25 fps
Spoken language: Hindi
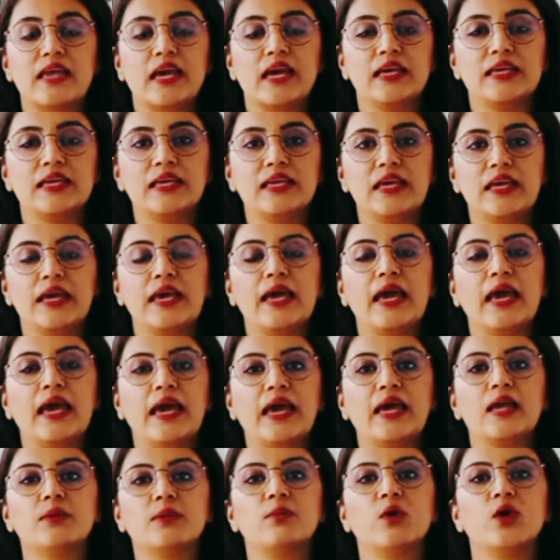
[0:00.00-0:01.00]
जाहिर है
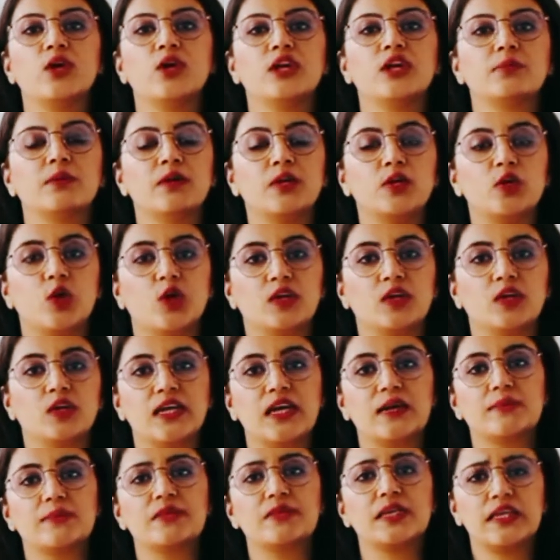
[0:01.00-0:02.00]
एन मौके पर
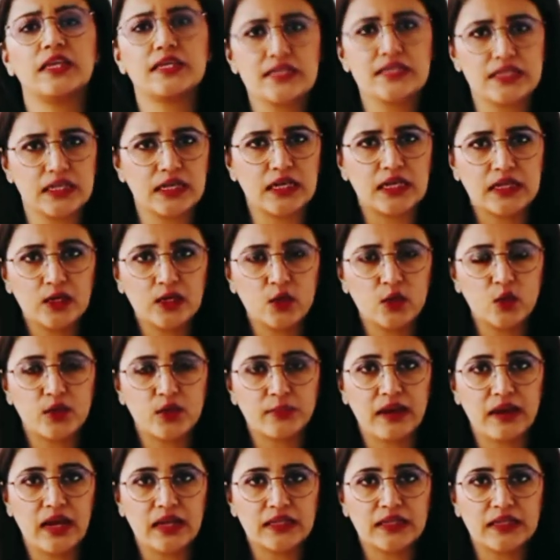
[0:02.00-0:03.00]
डॉक्टर आपसे इस तरह की कोई
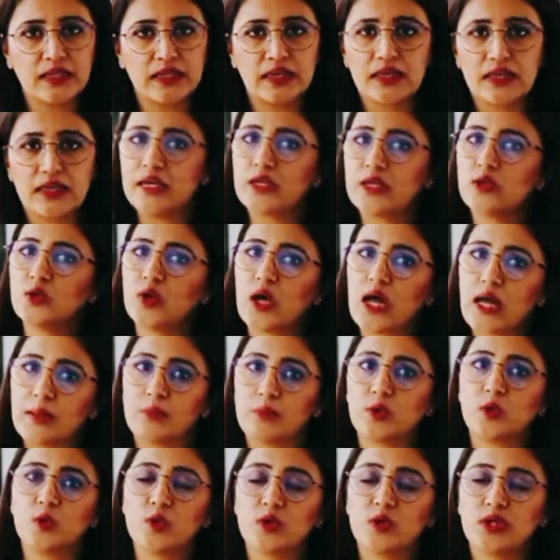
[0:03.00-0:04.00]
बात कहेंगे तो
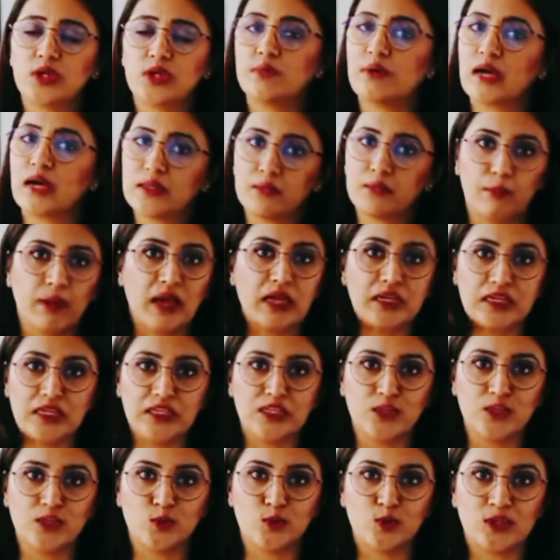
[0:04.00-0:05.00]
आपको उनकी बात
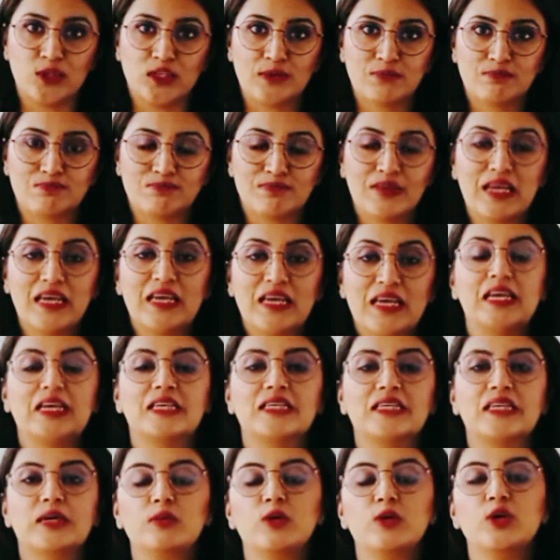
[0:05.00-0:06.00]
माननी होगी
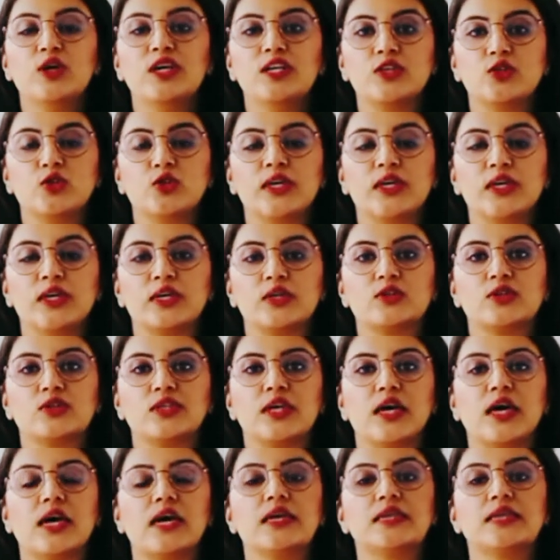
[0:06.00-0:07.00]
डब्ल्यू के
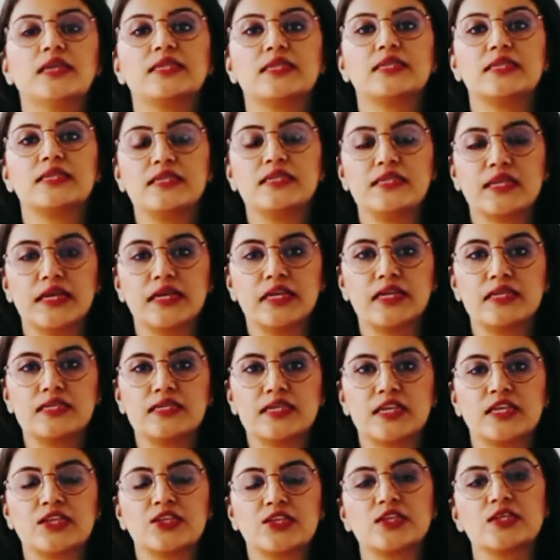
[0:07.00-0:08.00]
अनुसार सिजेरियन
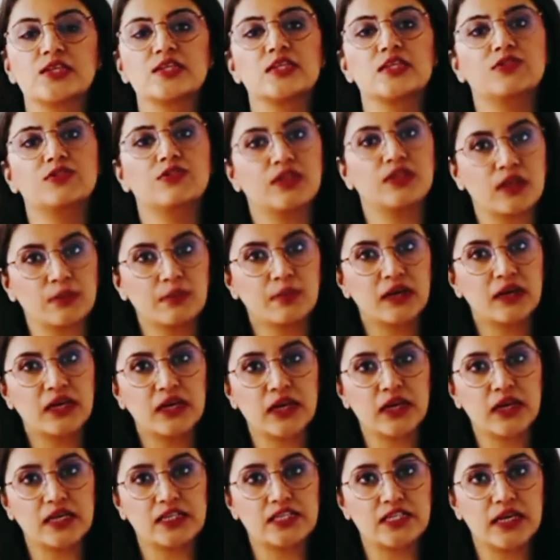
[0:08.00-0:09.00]
सेक्शन सिर्फ तब
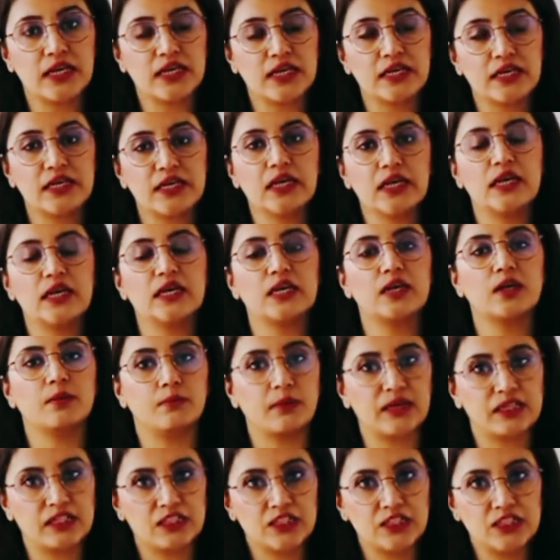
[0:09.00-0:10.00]
करना चाहिए अगर
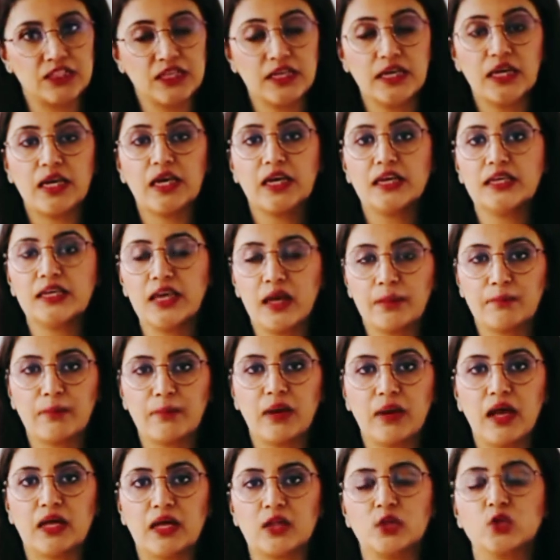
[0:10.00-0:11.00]
बच्चे या
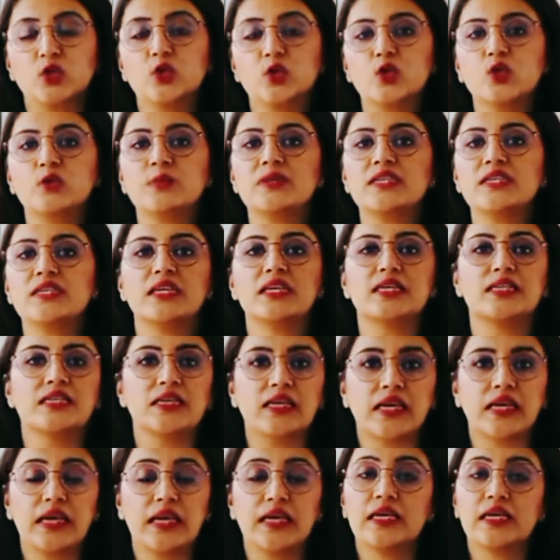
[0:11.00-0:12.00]
माँ दोनों में से
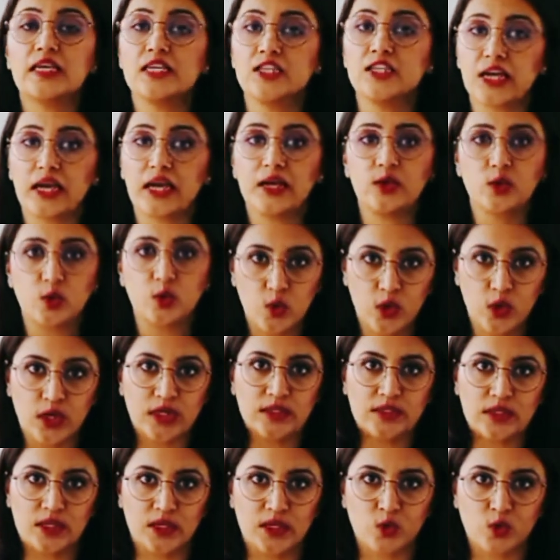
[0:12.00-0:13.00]
किसी एक की जान को
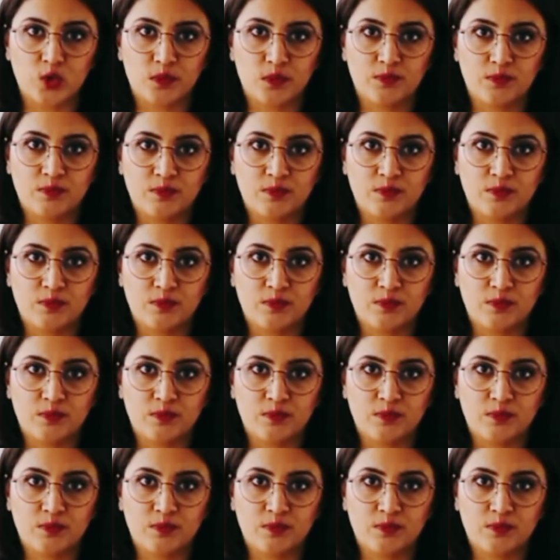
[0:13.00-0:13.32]
खतरा हो